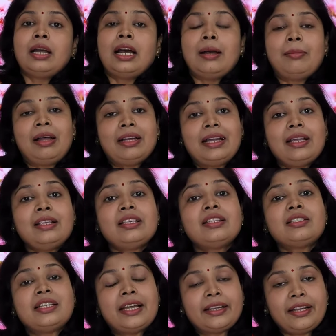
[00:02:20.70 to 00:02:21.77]
हमारा
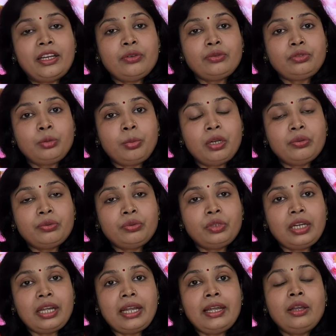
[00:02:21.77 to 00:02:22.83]
सेकेंड सुपर
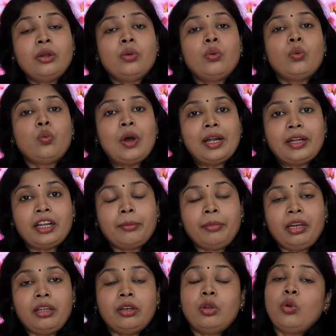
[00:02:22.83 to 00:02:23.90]
फूड है वाटर
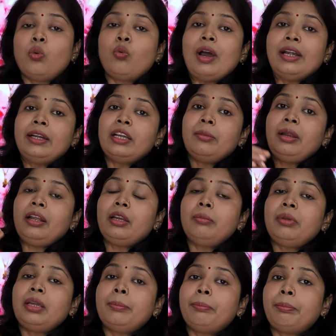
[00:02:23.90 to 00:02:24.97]
मिलन वाटर मिलन
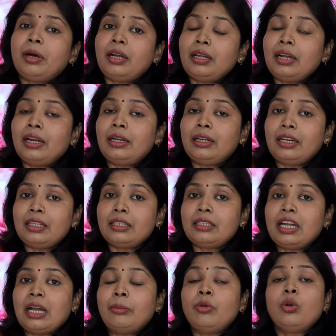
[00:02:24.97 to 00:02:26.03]
में पर हंड्रेड
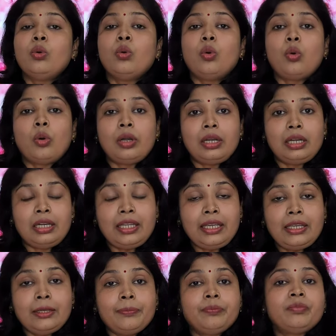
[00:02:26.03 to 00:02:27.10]
ग्राम ओनली